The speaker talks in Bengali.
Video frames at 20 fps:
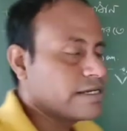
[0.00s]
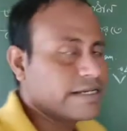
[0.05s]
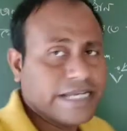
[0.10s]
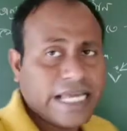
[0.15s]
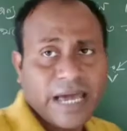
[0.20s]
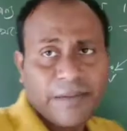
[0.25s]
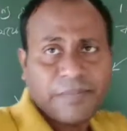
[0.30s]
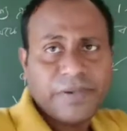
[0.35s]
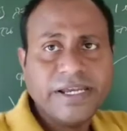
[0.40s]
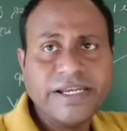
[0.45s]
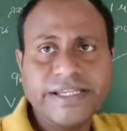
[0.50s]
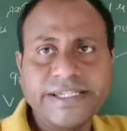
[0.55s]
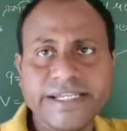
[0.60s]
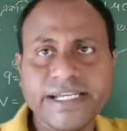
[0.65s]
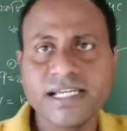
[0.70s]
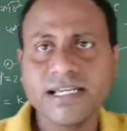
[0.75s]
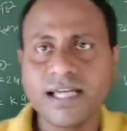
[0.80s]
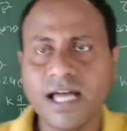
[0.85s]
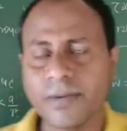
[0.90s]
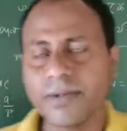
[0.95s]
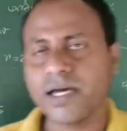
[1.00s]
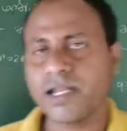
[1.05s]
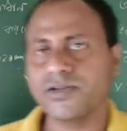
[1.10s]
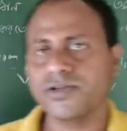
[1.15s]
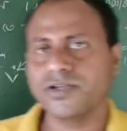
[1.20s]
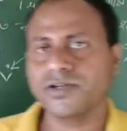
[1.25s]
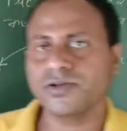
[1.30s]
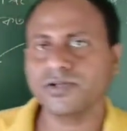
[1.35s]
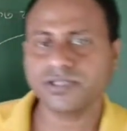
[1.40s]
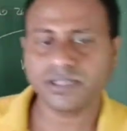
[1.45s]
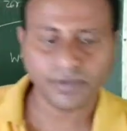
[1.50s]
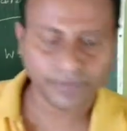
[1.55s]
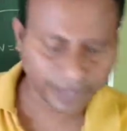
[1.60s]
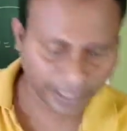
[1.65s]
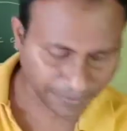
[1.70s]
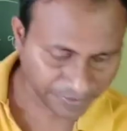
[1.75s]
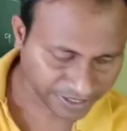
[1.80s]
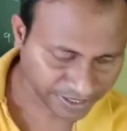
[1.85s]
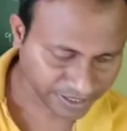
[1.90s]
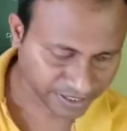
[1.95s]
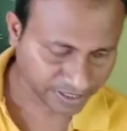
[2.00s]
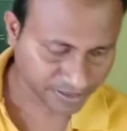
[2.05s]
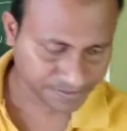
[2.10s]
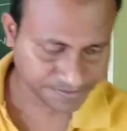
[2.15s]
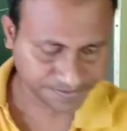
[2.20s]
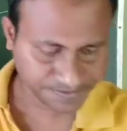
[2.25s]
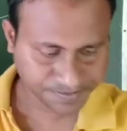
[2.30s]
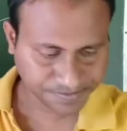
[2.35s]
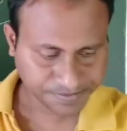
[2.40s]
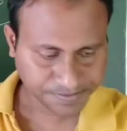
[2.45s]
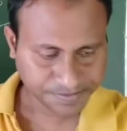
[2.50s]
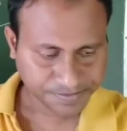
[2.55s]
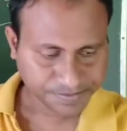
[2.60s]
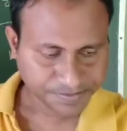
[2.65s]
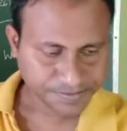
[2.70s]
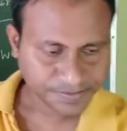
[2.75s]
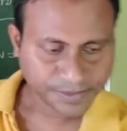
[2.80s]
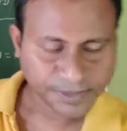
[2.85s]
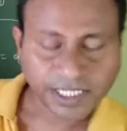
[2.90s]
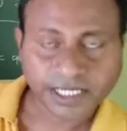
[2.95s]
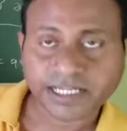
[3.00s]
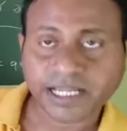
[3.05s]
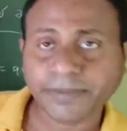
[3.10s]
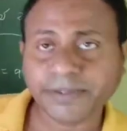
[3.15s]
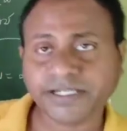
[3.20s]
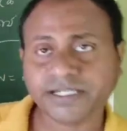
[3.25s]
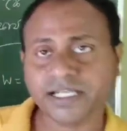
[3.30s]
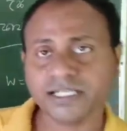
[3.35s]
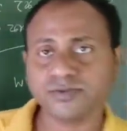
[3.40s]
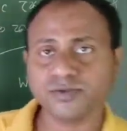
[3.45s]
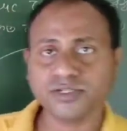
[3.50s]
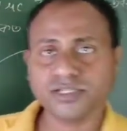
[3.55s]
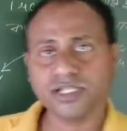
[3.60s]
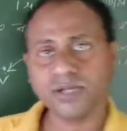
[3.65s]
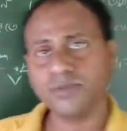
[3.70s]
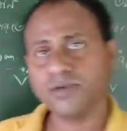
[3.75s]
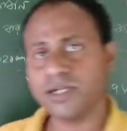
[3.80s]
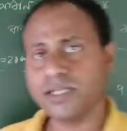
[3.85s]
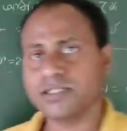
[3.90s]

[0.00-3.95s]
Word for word: র্যাপিড যে আমি আলোচনা করেছিলাম র্যাপিড র্যাপিড ক্লাস বলেছিলাম মনে